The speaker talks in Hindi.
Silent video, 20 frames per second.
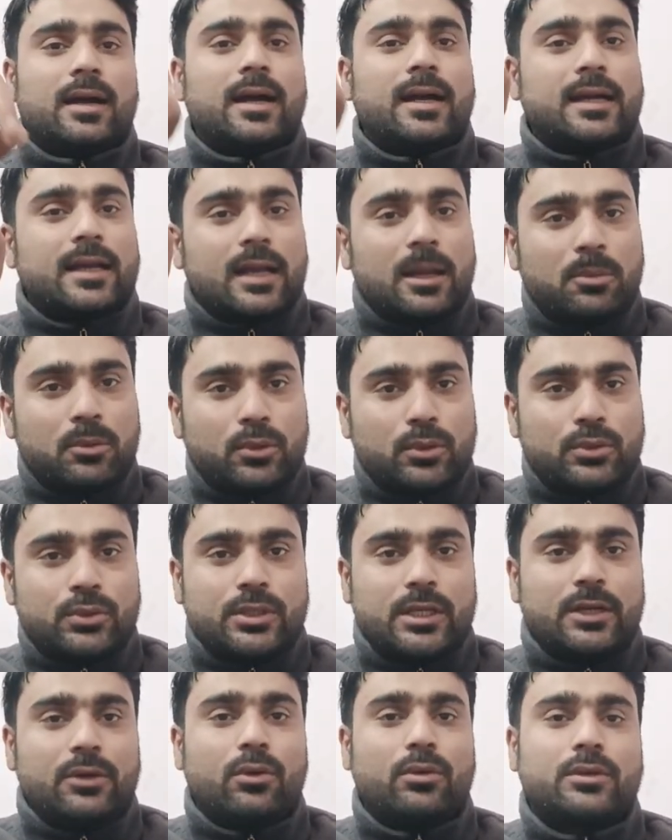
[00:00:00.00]
अगर आप खुद
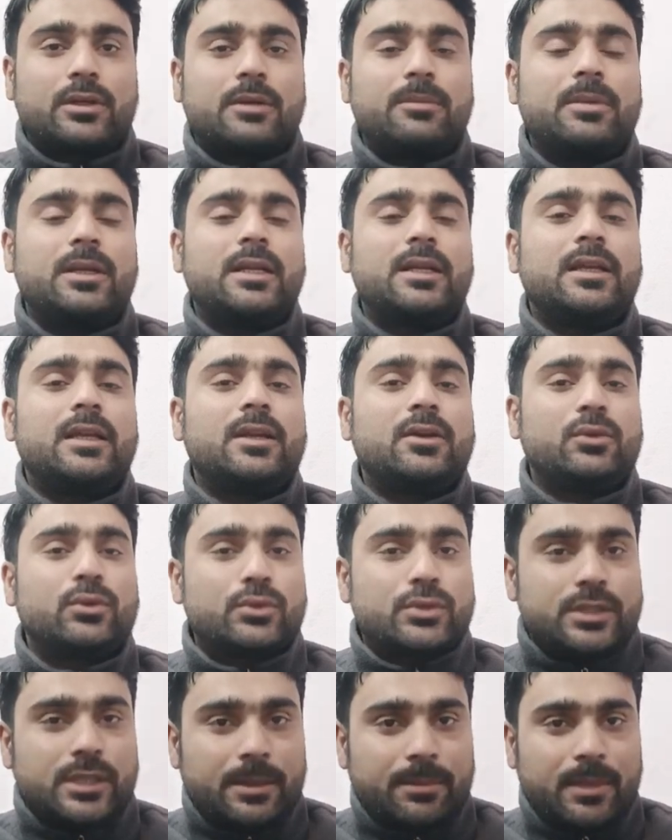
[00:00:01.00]
से डॉक्टर बनेंगे
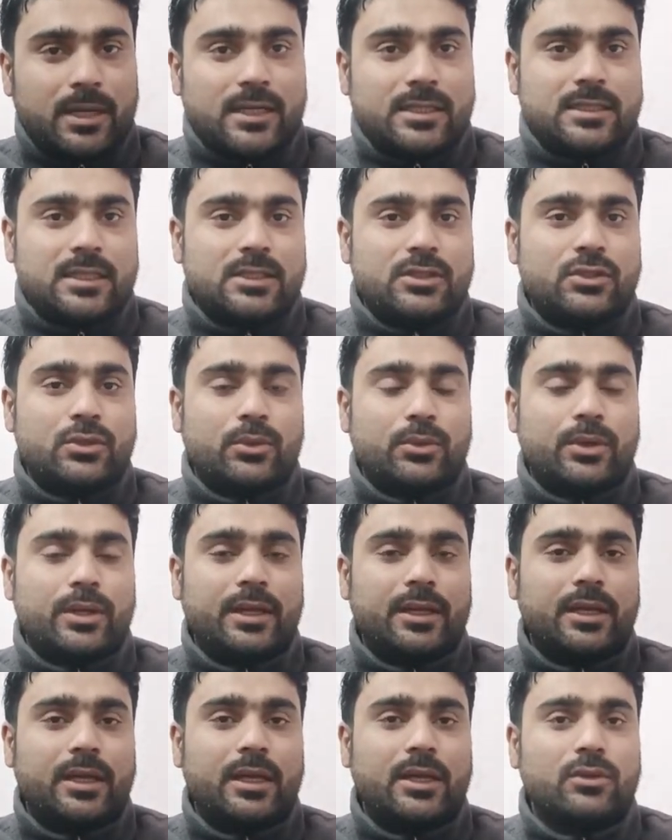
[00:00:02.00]
खुद से मेडिसिन
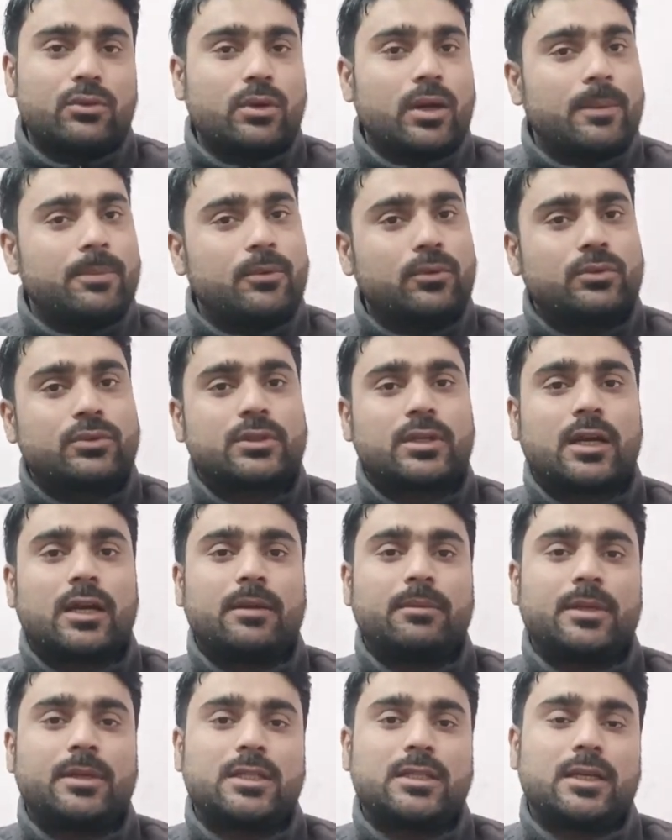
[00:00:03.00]
छोड़ेंगे तो आप
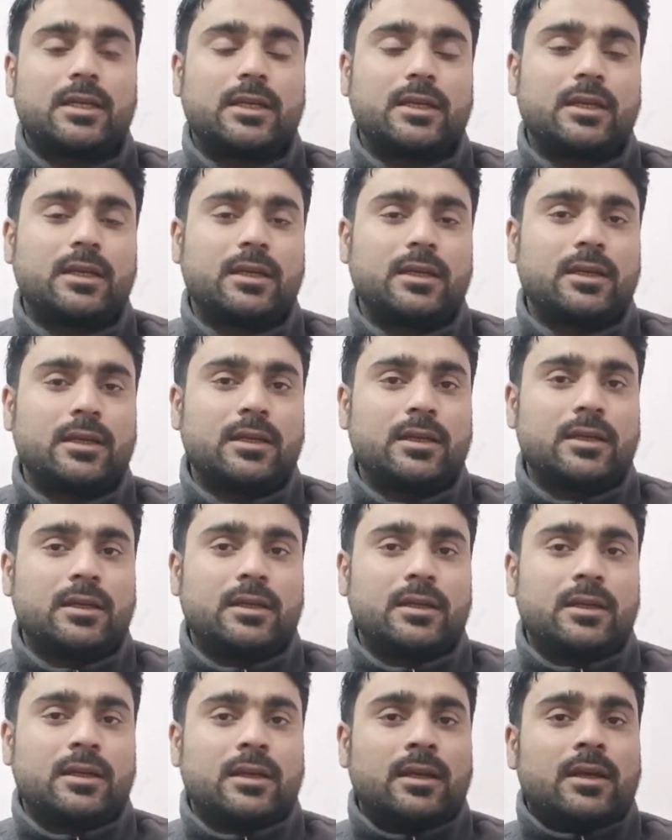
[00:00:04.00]
नुकसान में जाएंगे
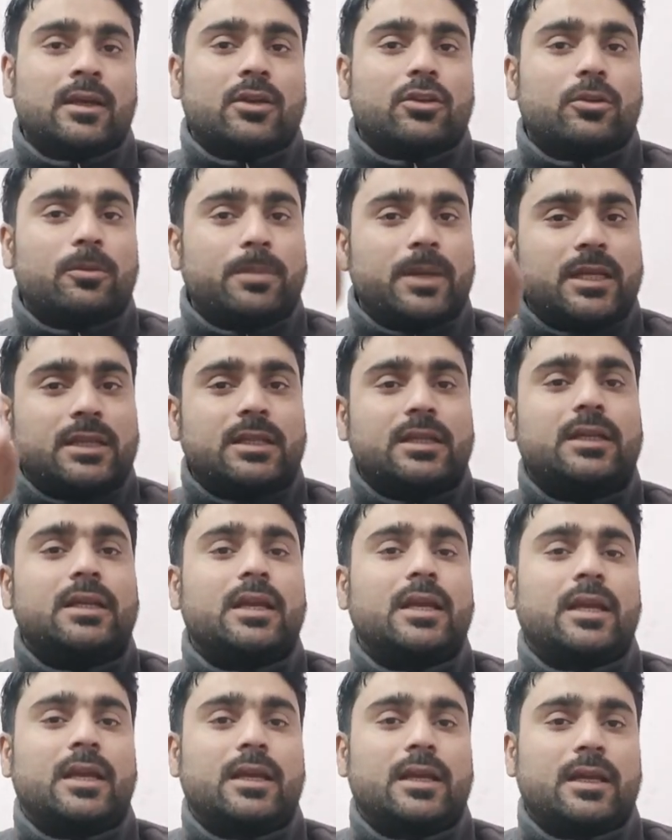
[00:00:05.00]
तो बेहतर
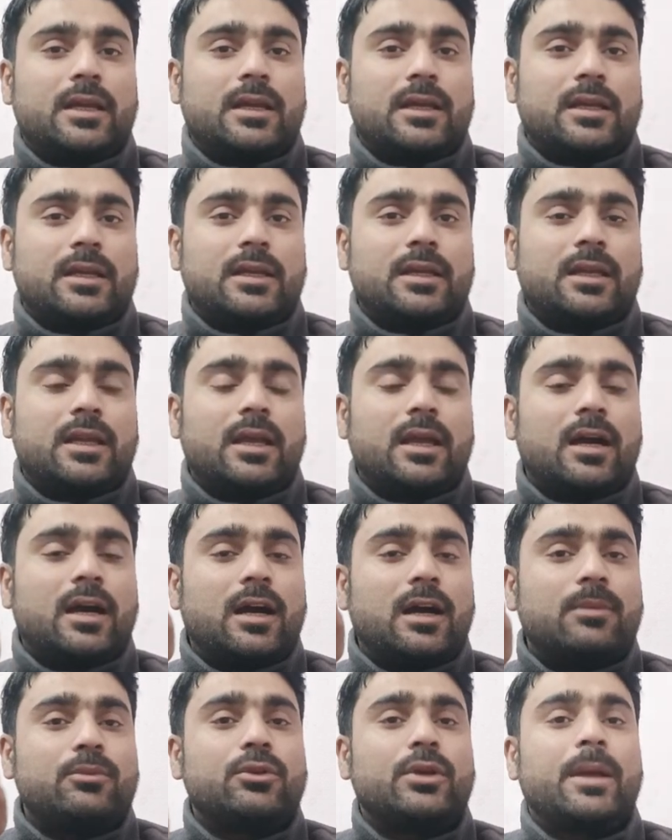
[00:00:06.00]
ये है कि
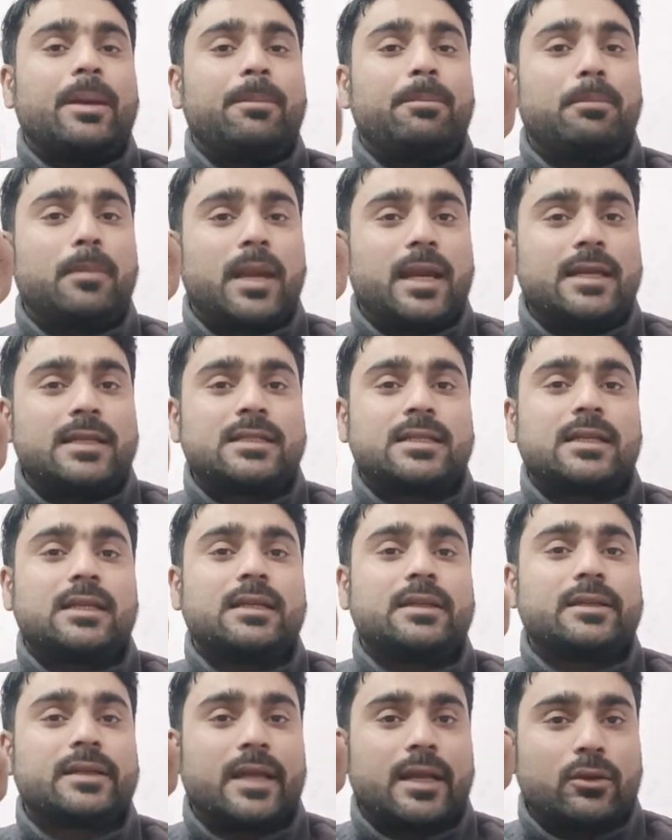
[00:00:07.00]
आप जो है मेडिसिन
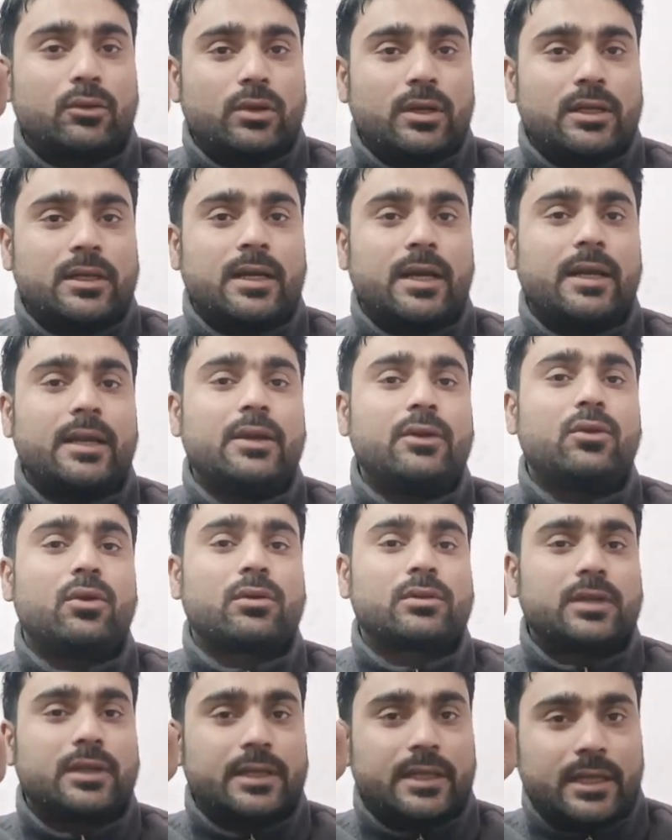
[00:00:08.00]
रेगुलर खाएं
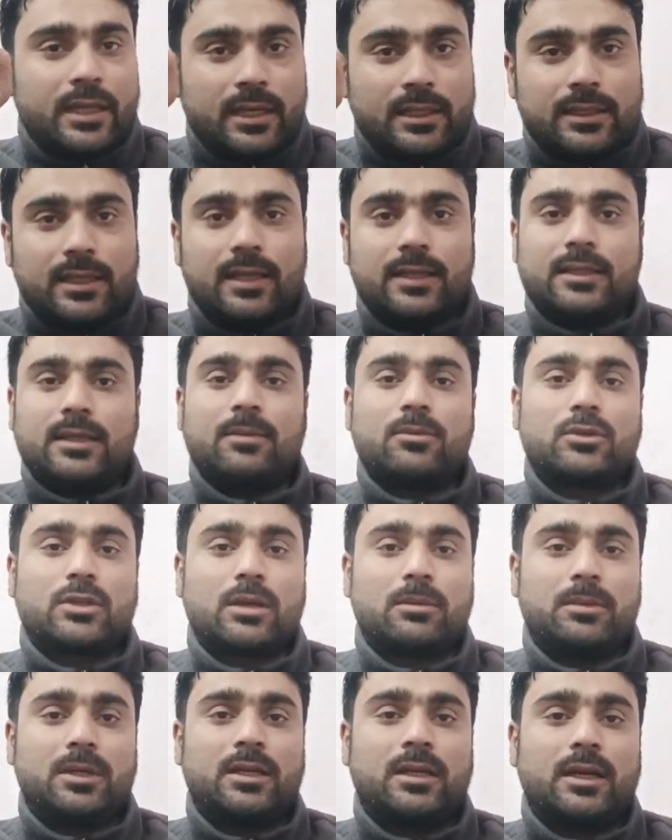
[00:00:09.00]
डॉक्टर की हदायत के
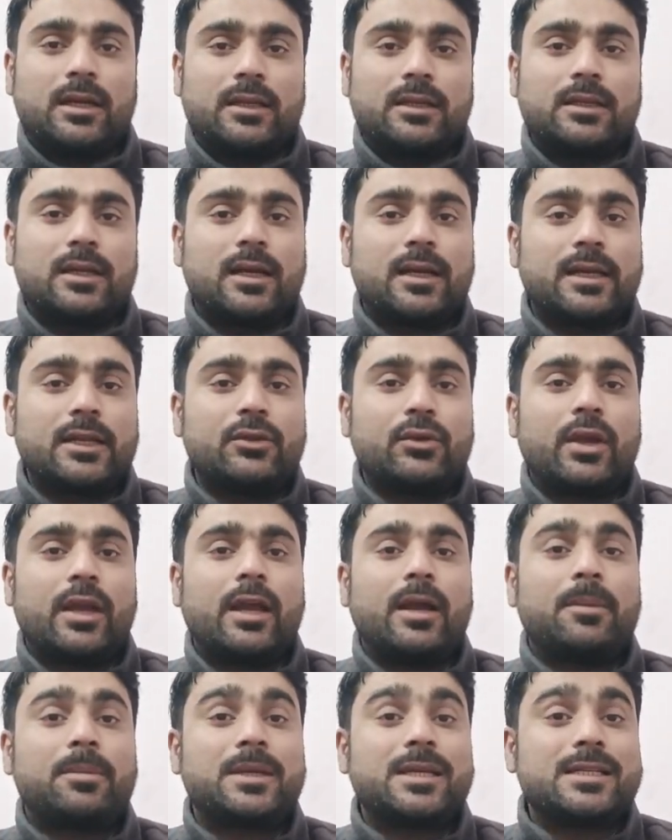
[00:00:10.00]
मुताबिक खाएं ताकि जो है
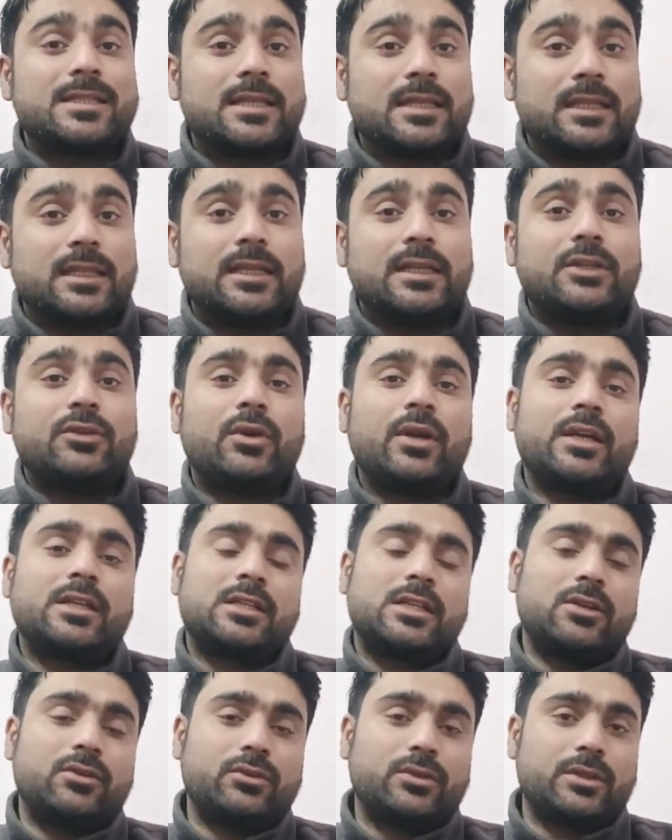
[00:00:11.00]
आपकी ज़िंदगी जो है
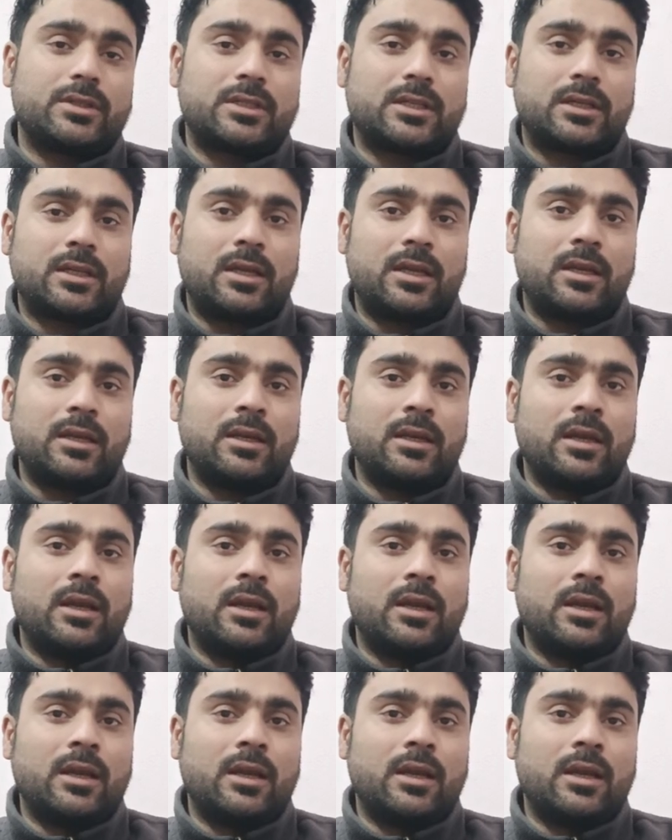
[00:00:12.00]
अच्छी गुजर सके